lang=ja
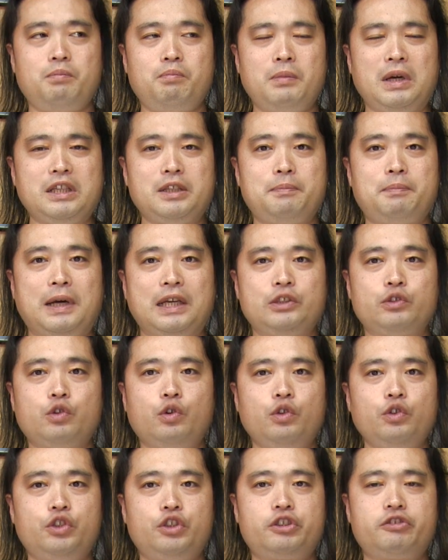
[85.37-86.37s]
まず
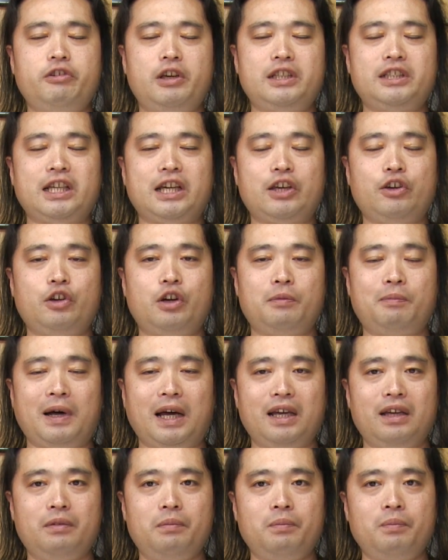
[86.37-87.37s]
パソコン机作業の
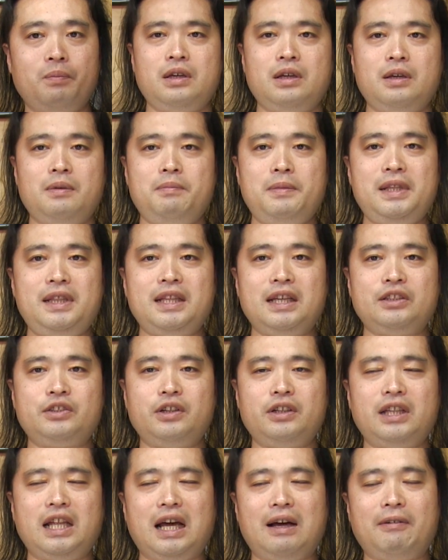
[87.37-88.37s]
場合、みんな
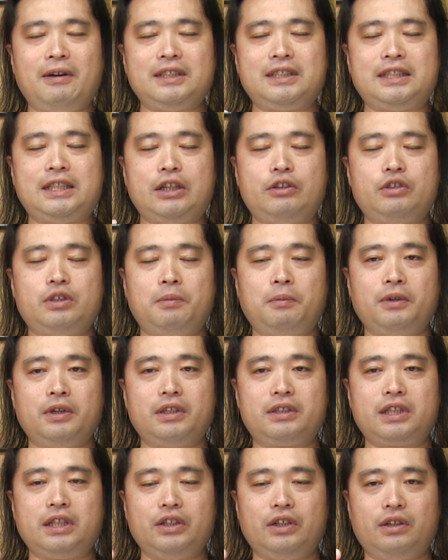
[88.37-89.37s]
それで合わせてると思うん
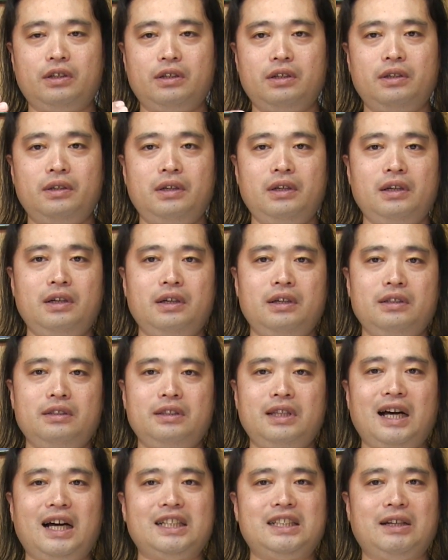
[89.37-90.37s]
ですけど、
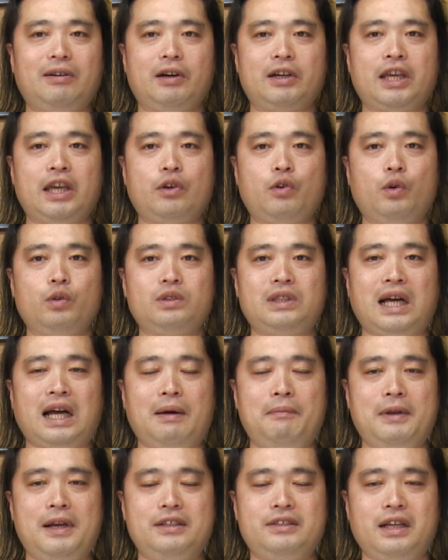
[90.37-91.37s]
高さは結構
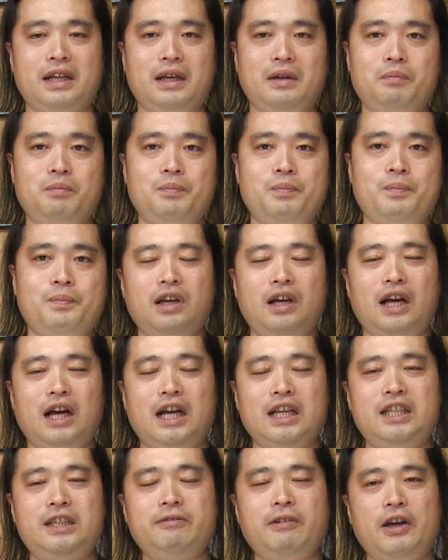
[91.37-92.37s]
高めですね。
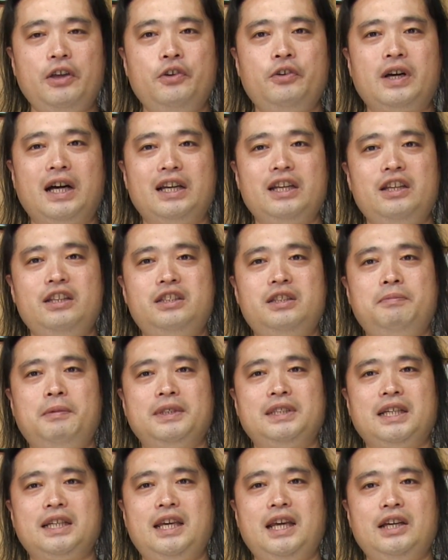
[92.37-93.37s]
足は床につ
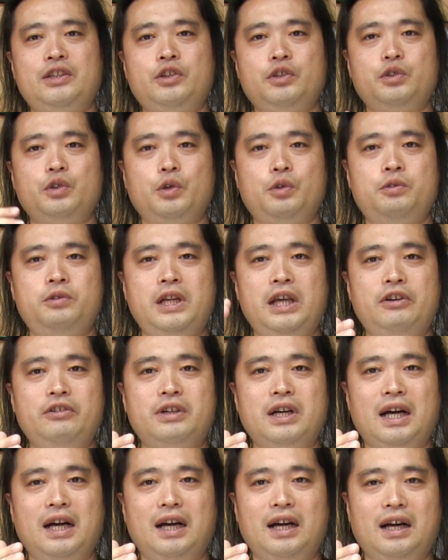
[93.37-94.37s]
ま先がちょっと触れ
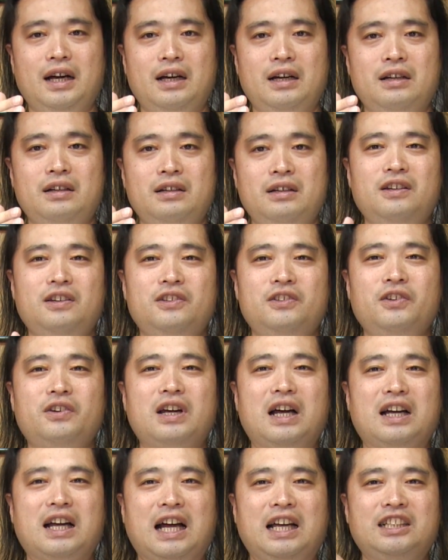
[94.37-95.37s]
るか、そ
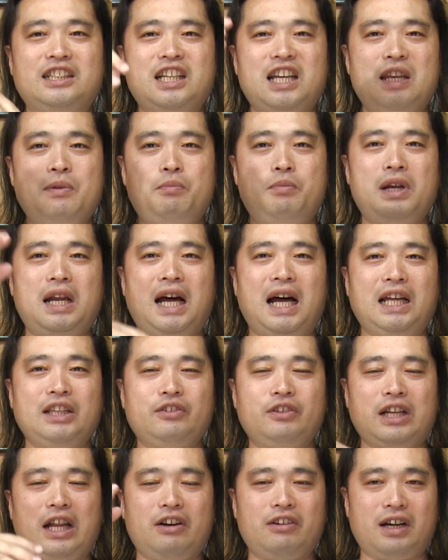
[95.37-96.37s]
れか完全に
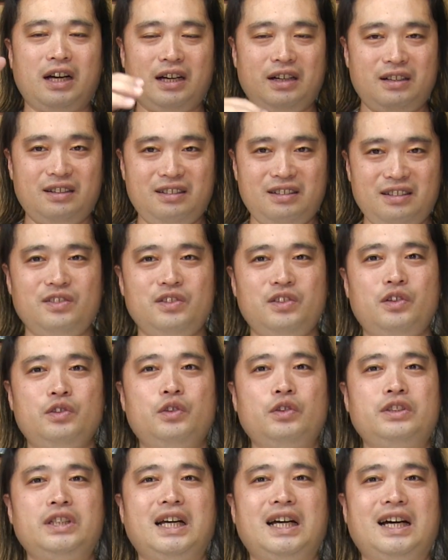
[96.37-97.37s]
ブラーンとなるか、そ
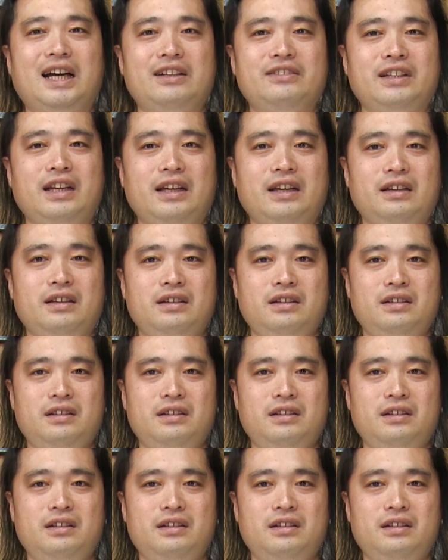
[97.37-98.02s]
のどちらかですね。